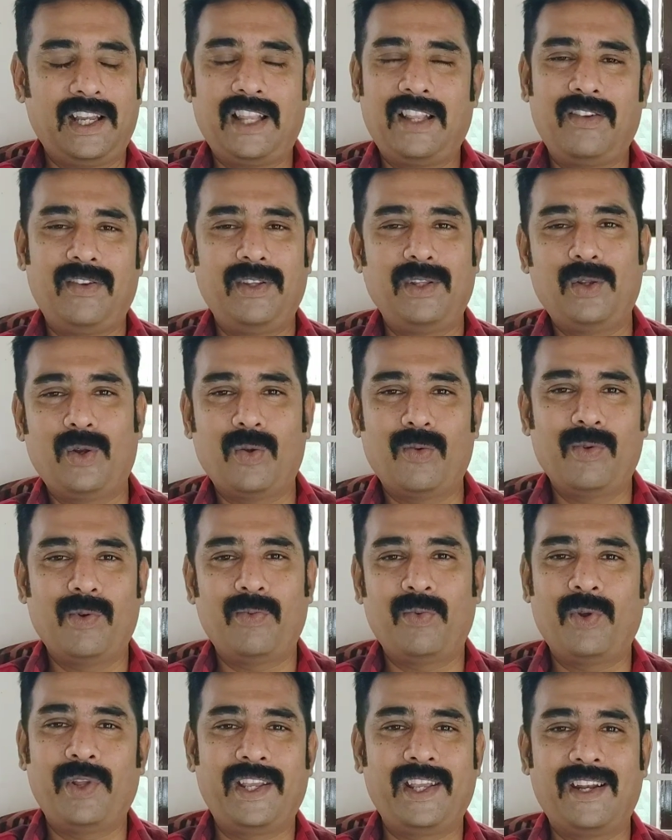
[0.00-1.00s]
கதை வந்து ரொம்ப
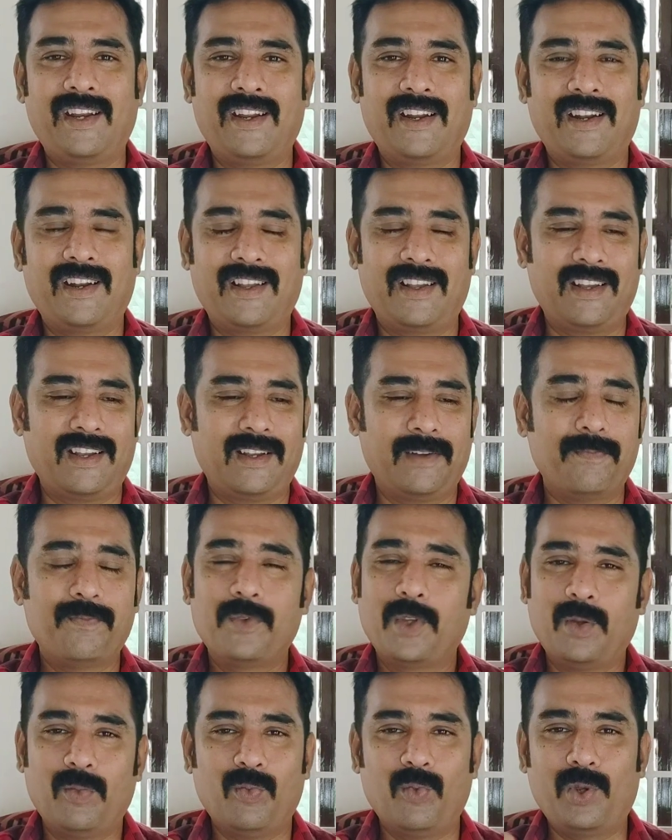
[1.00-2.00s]
பிடிக்கிறதுக்கான
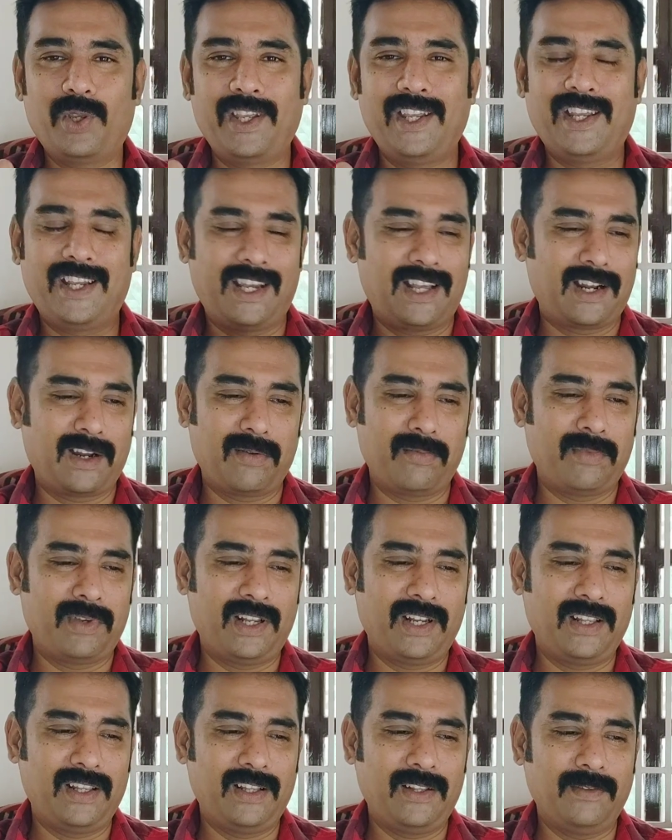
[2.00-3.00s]
முக்கிய
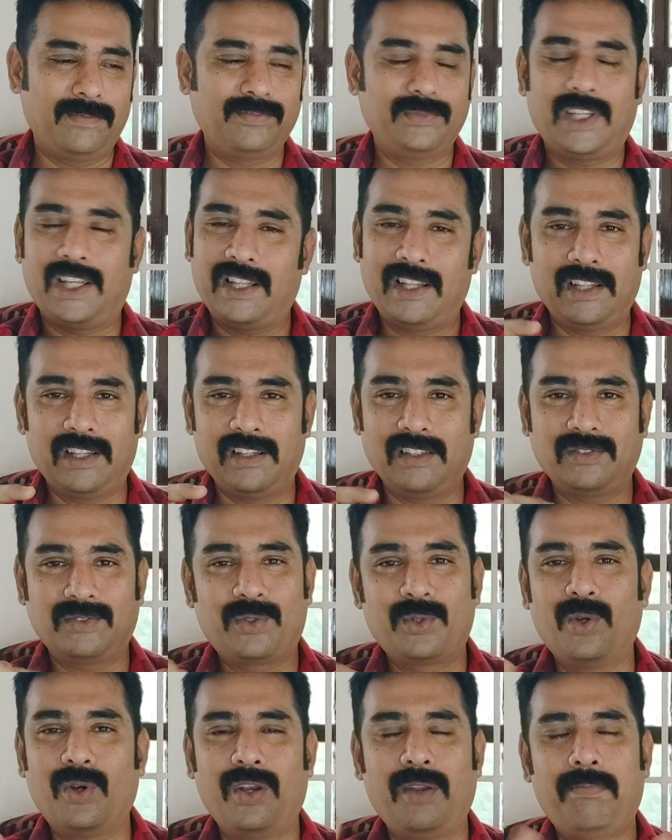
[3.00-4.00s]
காரணமாக இருந்தது அதான் இந்த
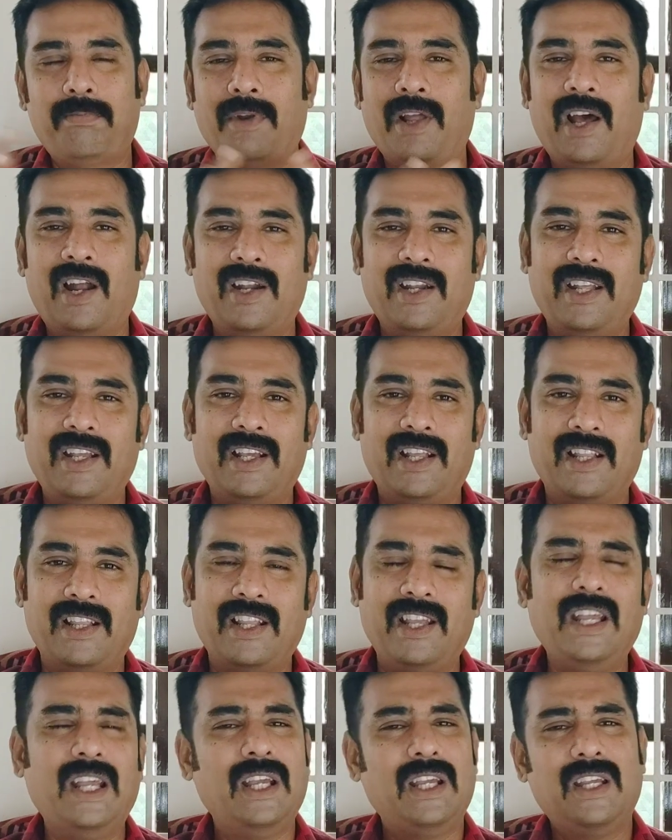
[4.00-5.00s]
ஸ்டோரி
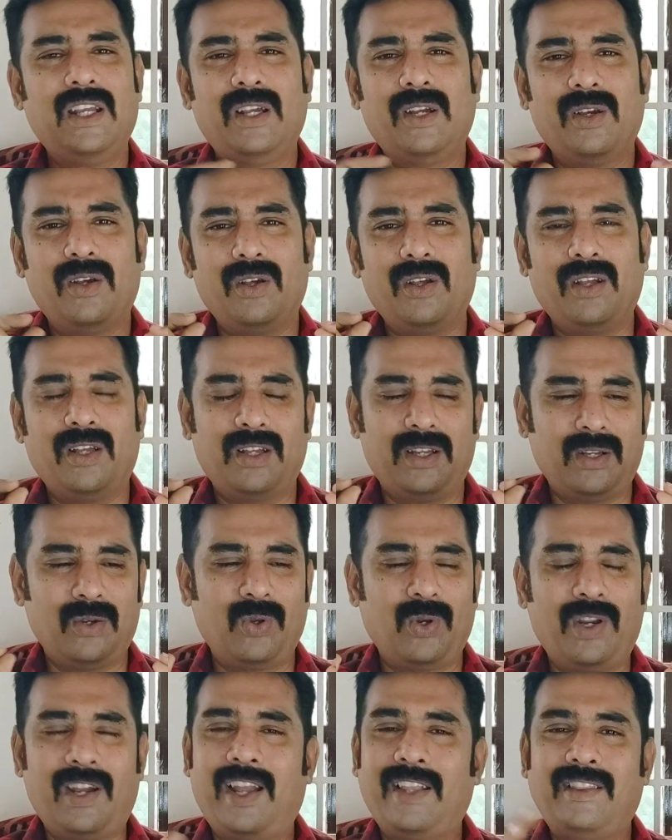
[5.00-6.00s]
பிளாட்டுங்கிறதே
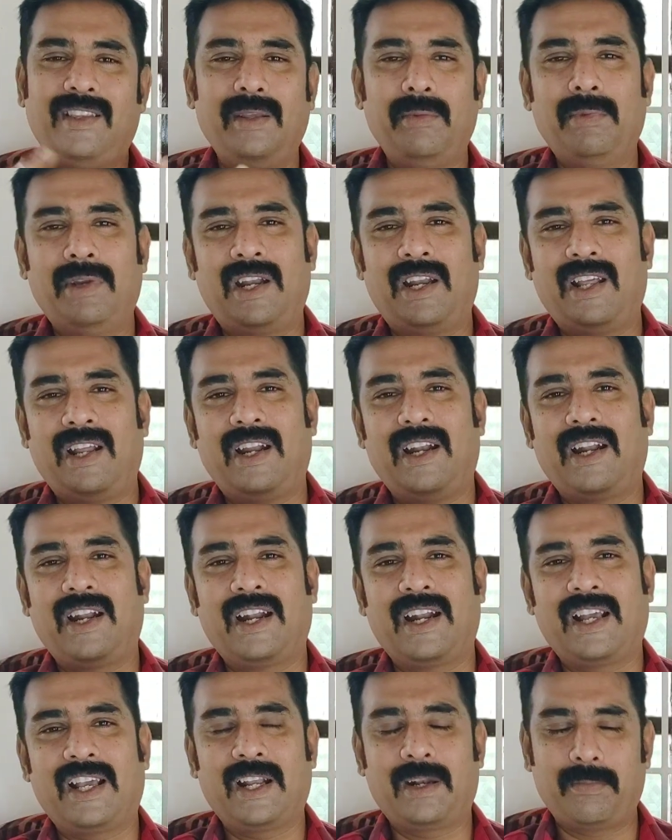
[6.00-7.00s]
ஒரு கத்தி மேலே
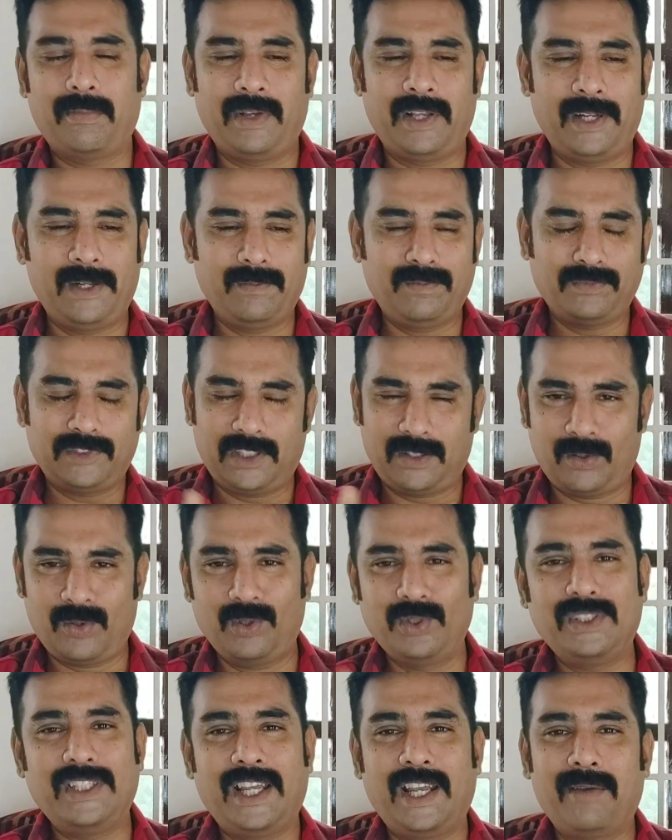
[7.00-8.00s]
நடக்கிற மாதிரி
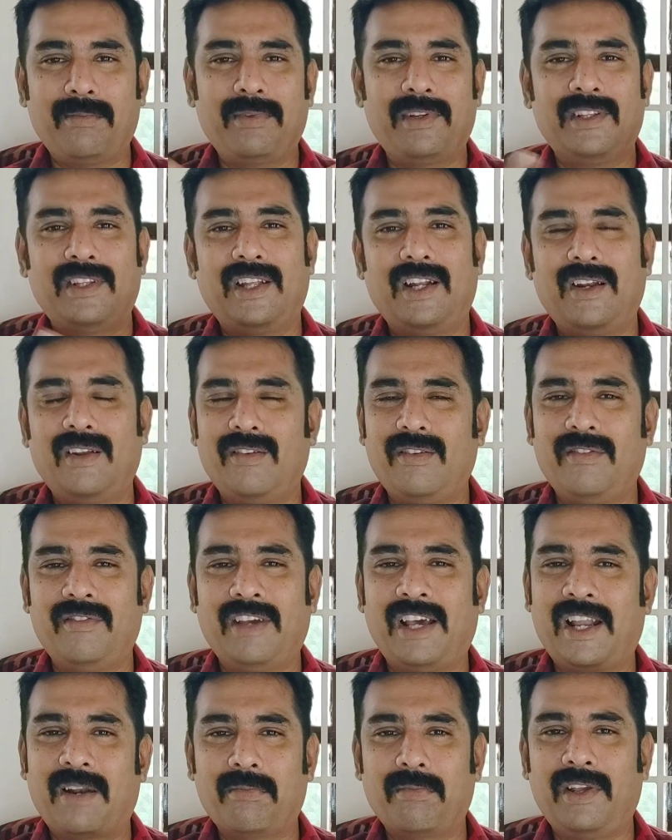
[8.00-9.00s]
கொஞ்சம் ஏமாந்தாலும்
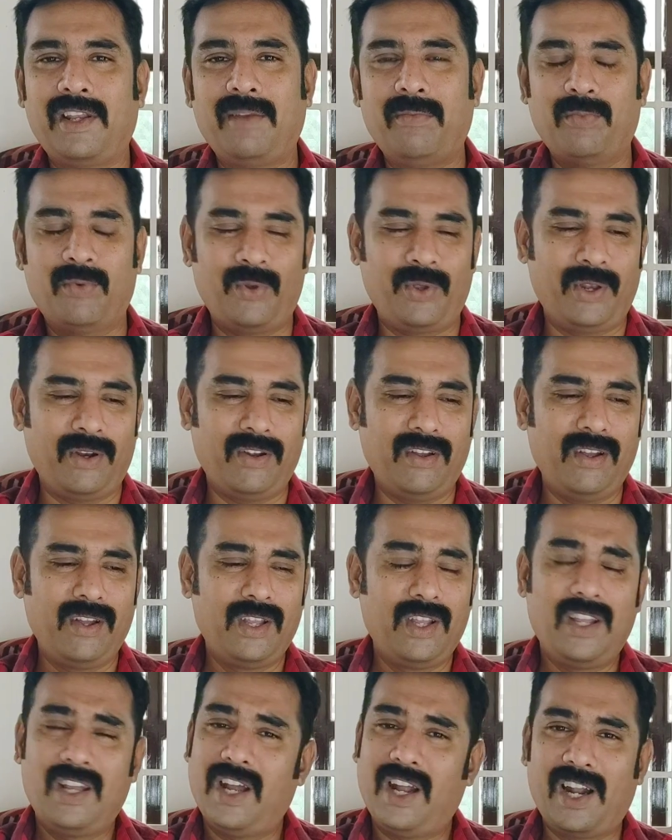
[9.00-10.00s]
வேற மாதிரி போயிடும்
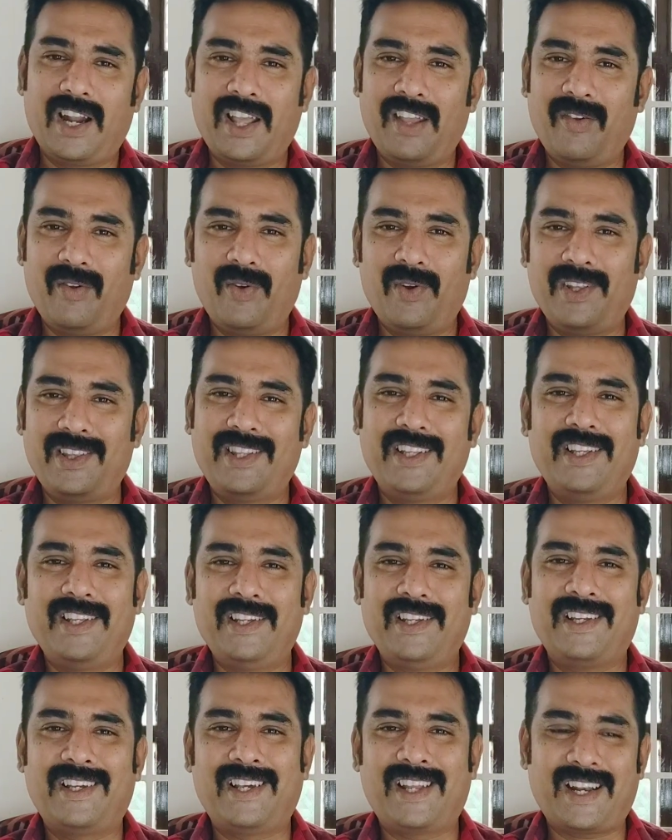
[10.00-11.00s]
ஆனால் இவங்க வந்து
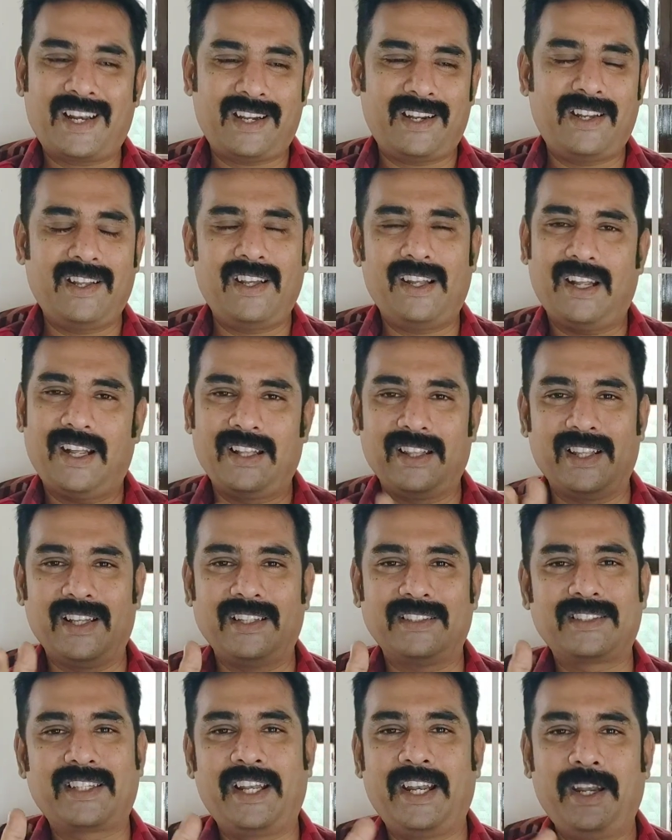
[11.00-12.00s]
கரெக்டாக அந்த
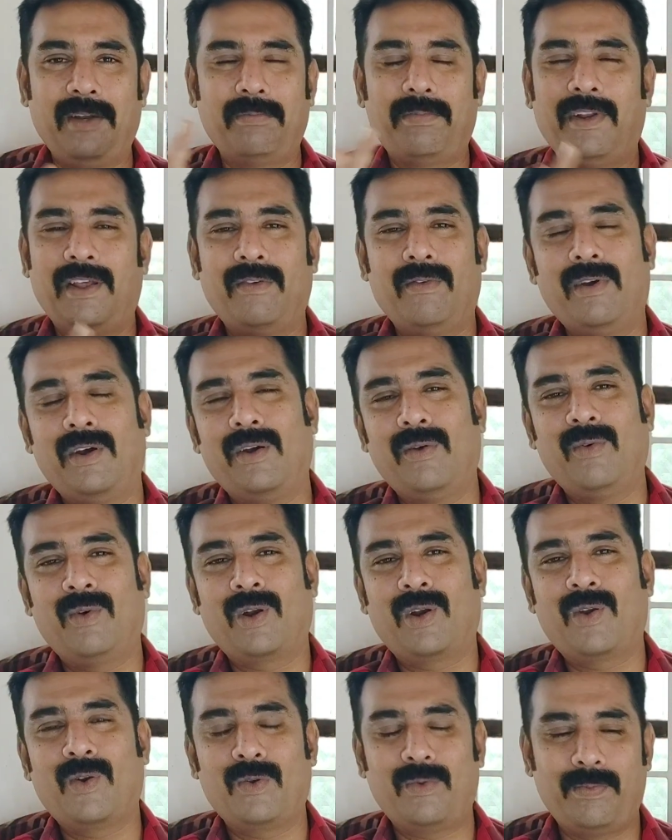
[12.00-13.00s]
ஸ்க்ரீன் பிளேவை
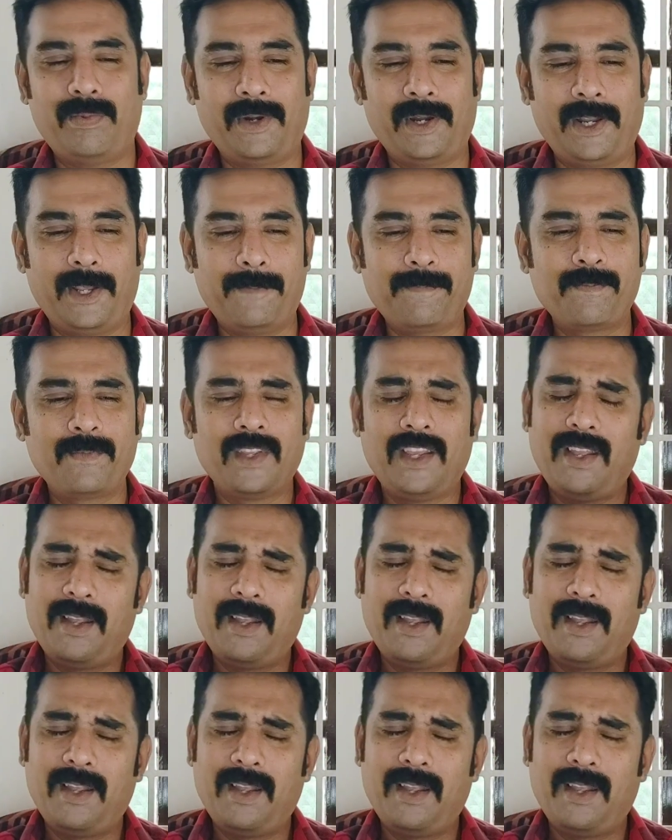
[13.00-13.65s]
ஒர்க் அவுட் பண்ணி